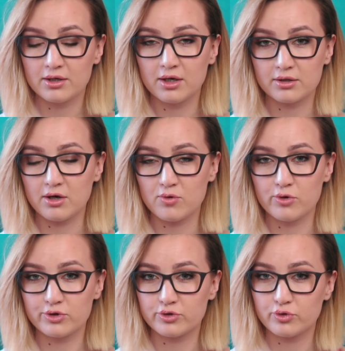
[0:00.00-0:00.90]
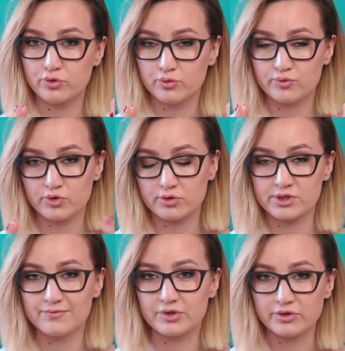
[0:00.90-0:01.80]
э, какой-то, то все,
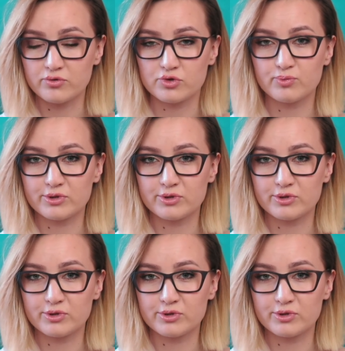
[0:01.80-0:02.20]
сыворотка уже